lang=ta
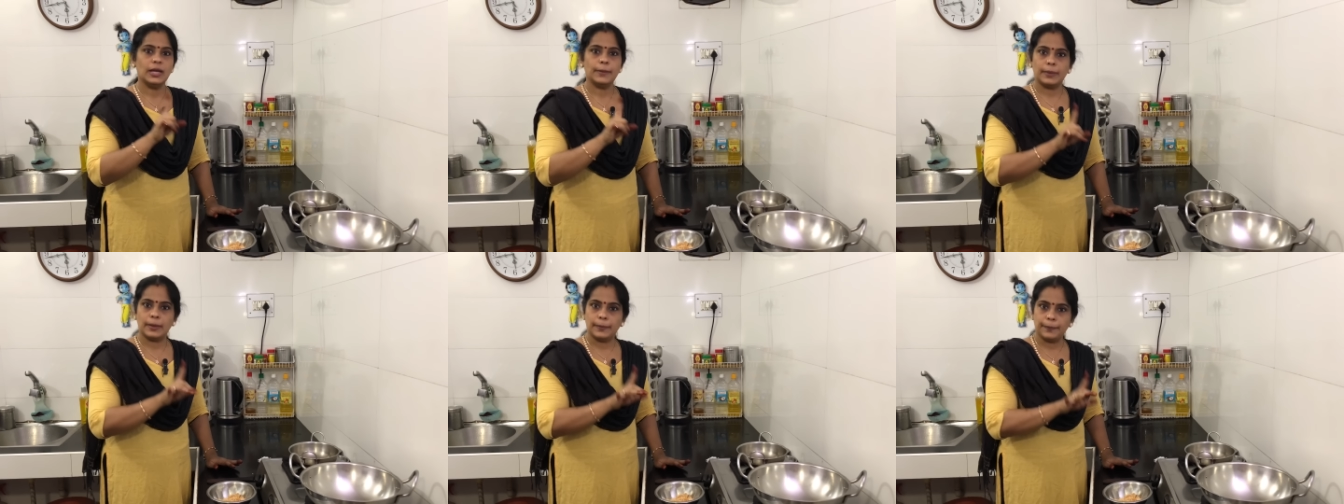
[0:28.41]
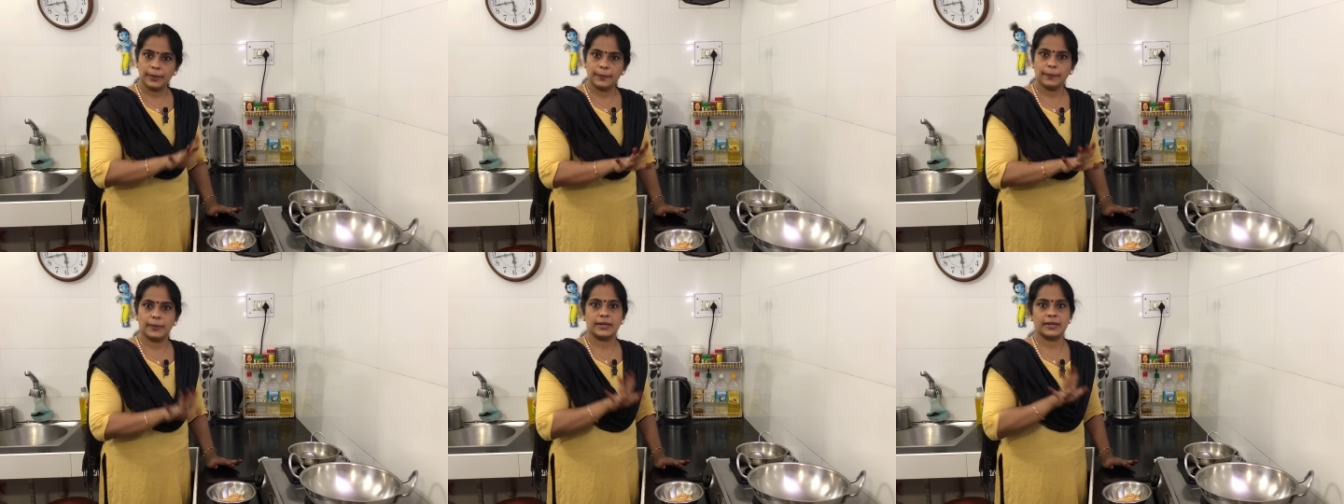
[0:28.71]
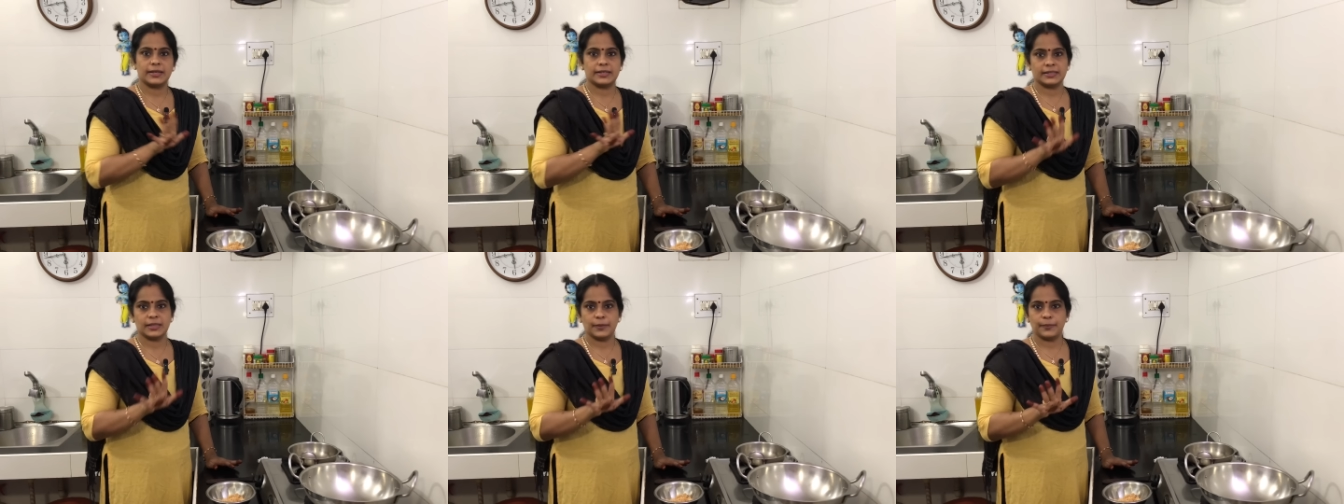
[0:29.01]
இப்போ எப்படி
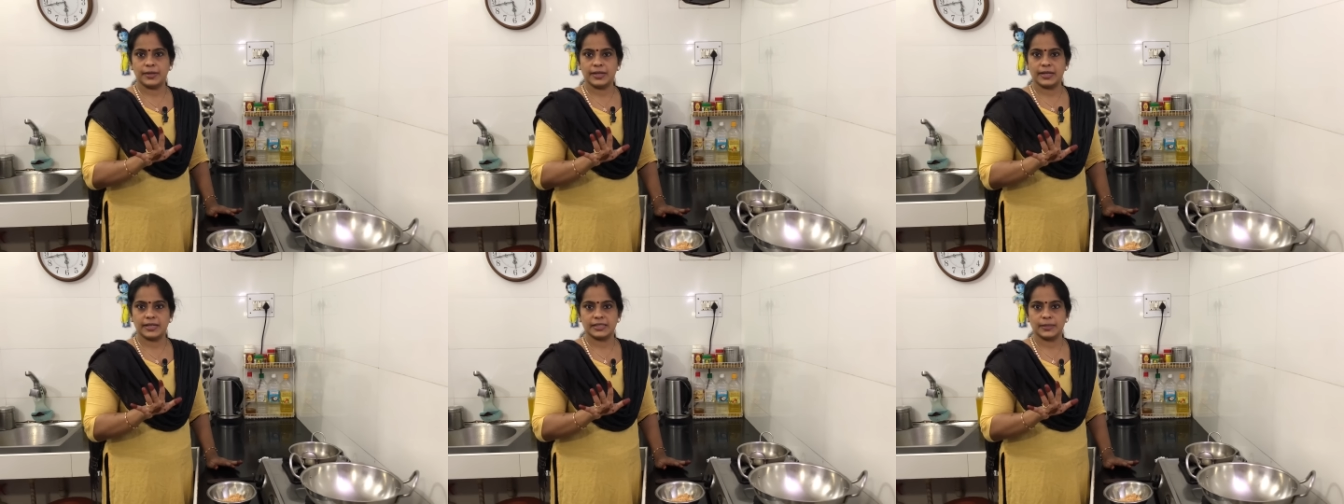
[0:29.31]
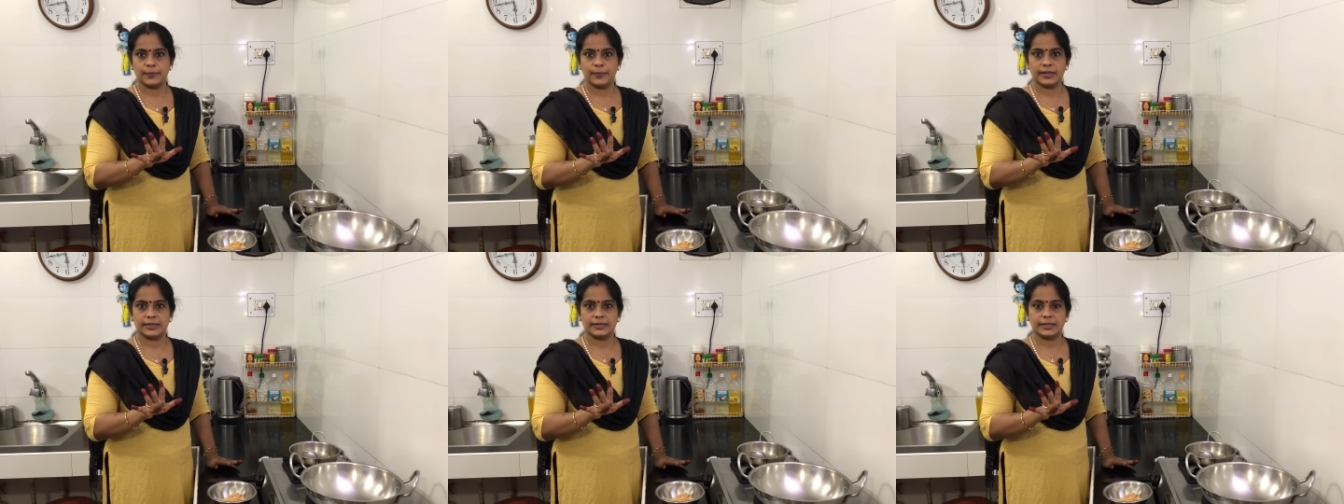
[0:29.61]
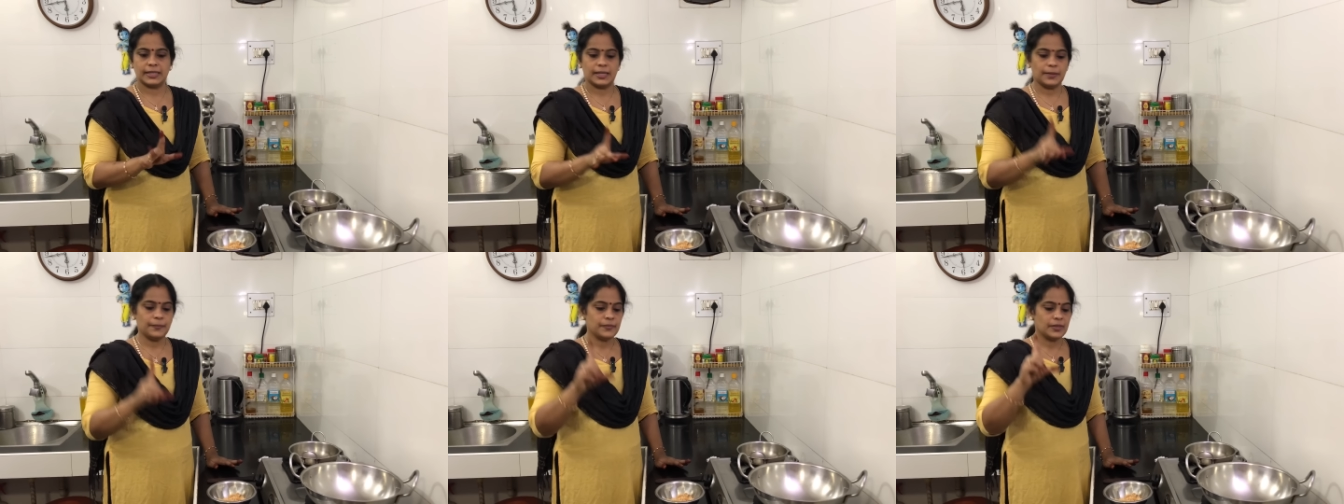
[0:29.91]
பண்ணுறது அப்படிங்கிறத
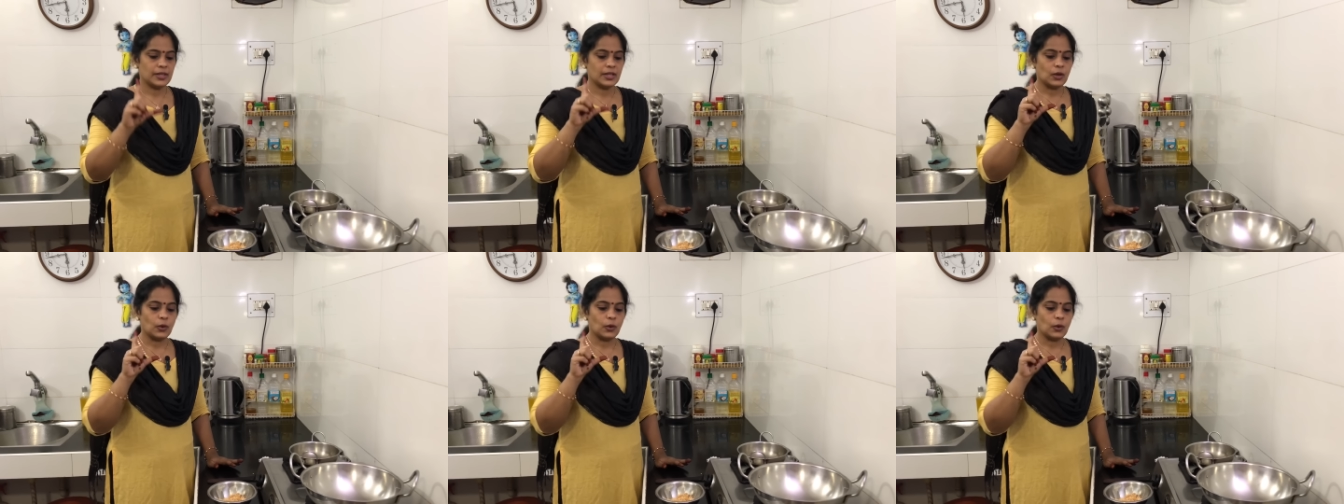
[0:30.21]
பார்த்துலாம்